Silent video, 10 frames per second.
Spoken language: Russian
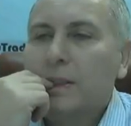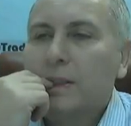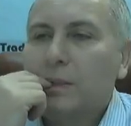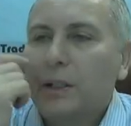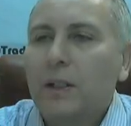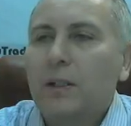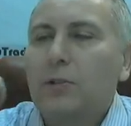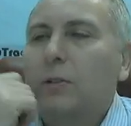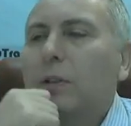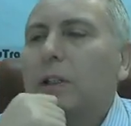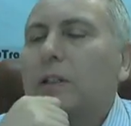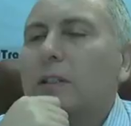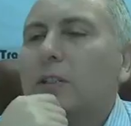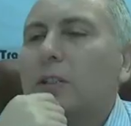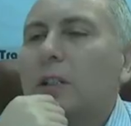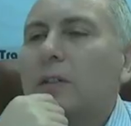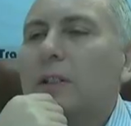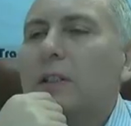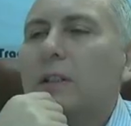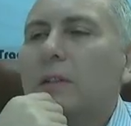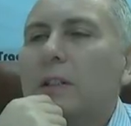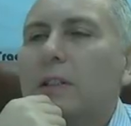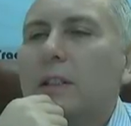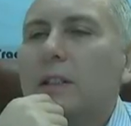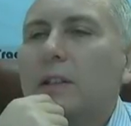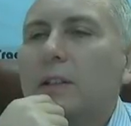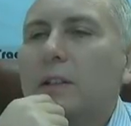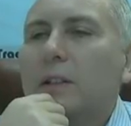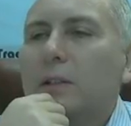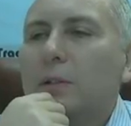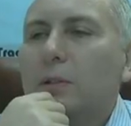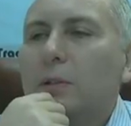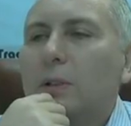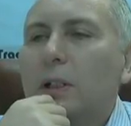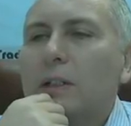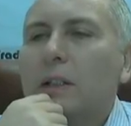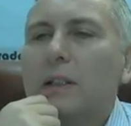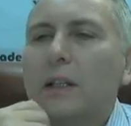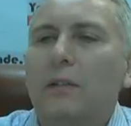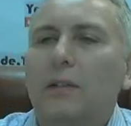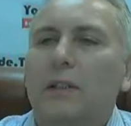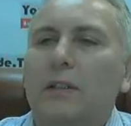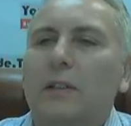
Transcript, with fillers: Смотрите, что творится, 4229. Ну, красота ведь.